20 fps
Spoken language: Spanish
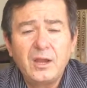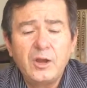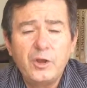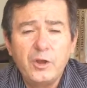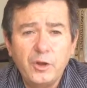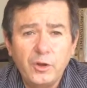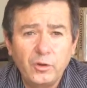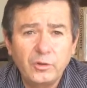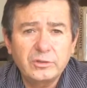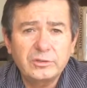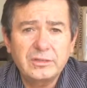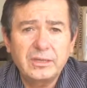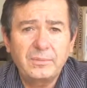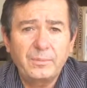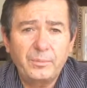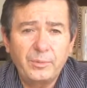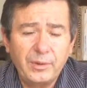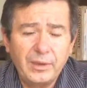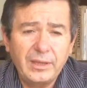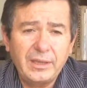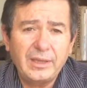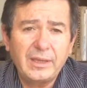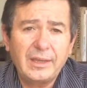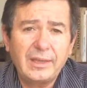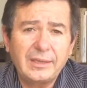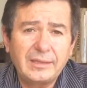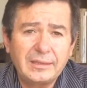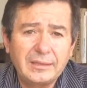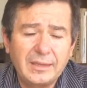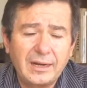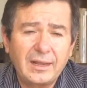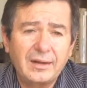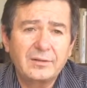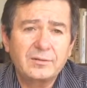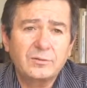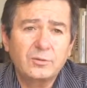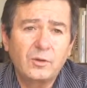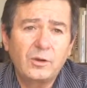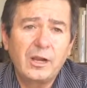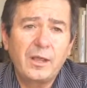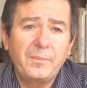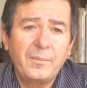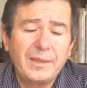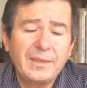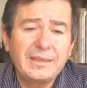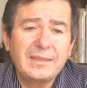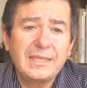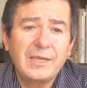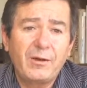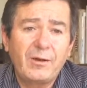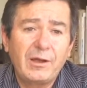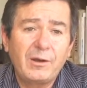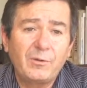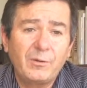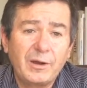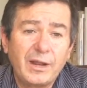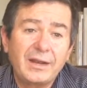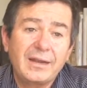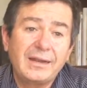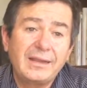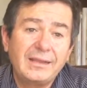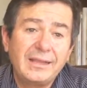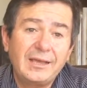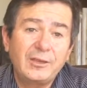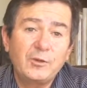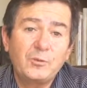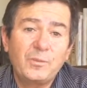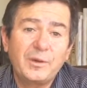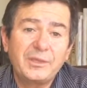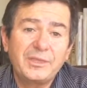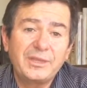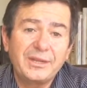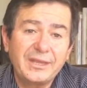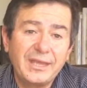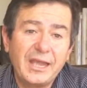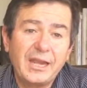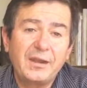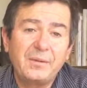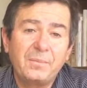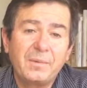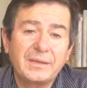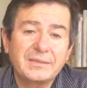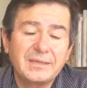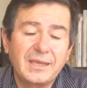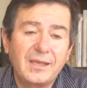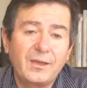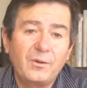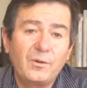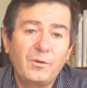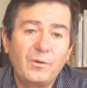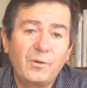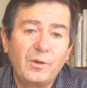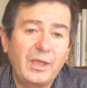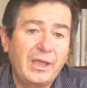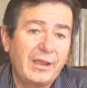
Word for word: No se puede entrar solamente a valorar el daño material basado